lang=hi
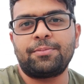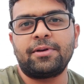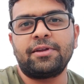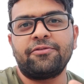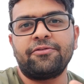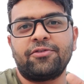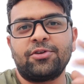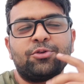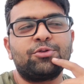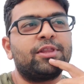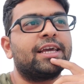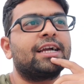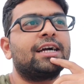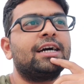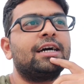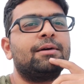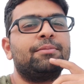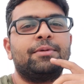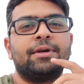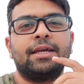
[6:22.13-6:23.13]
जो आपने व्यू
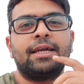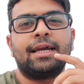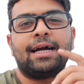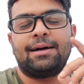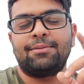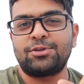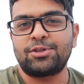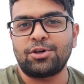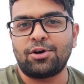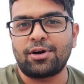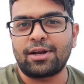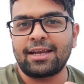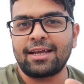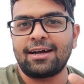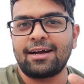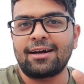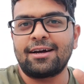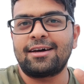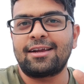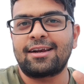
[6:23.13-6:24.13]
देखा अभी आई एम
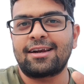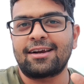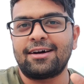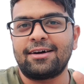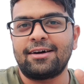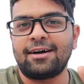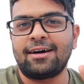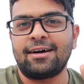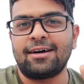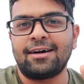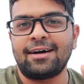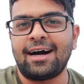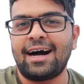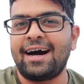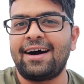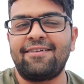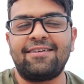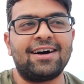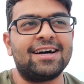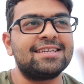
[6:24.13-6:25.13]
सॉरी अगर
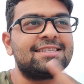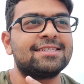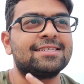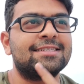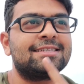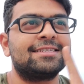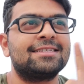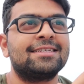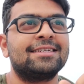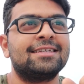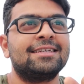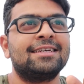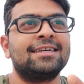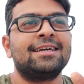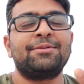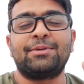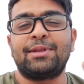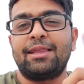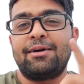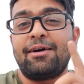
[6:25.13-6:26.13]
आवाज़
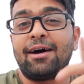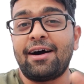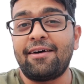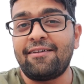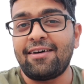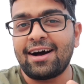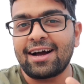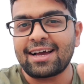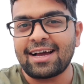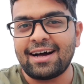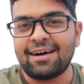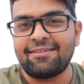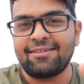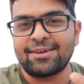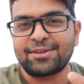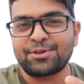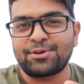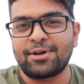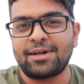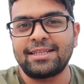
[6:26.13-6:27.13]
मतलब हवा
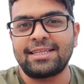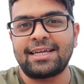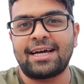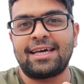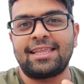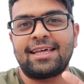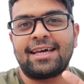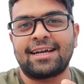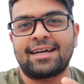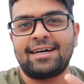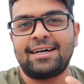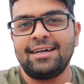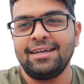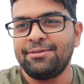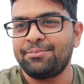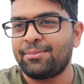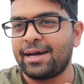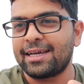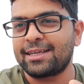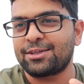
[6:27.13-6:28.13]
का आवाज़ थोड़ा ज़्यादा
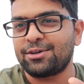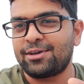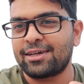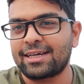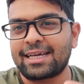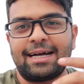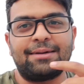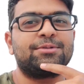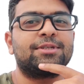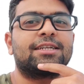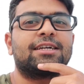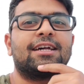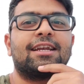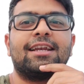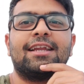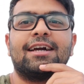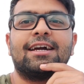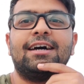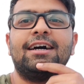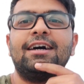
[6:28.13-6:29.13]
आएगा माइक थोड़ा
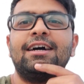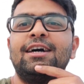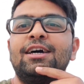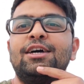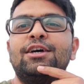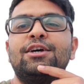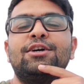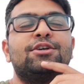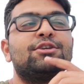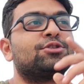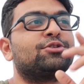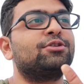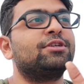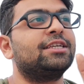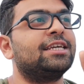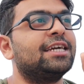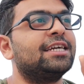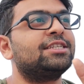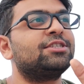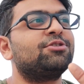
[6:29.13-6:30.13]
कैप्चर कर लेगा
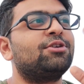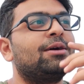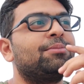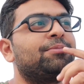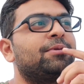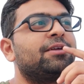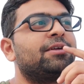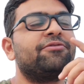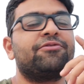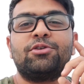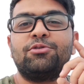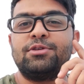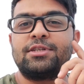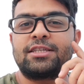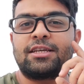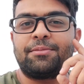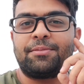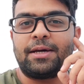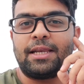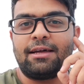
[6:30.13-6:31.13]
तो ये जो आपने
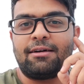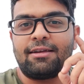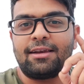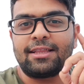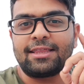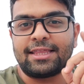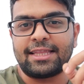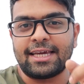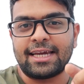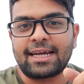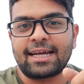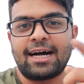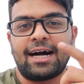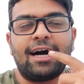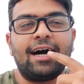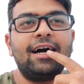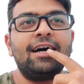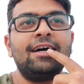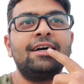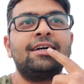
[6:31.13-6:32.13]
व्यू इसके पहले वाला
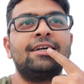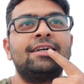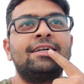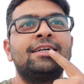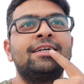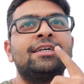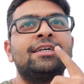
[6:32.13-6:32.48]
देखा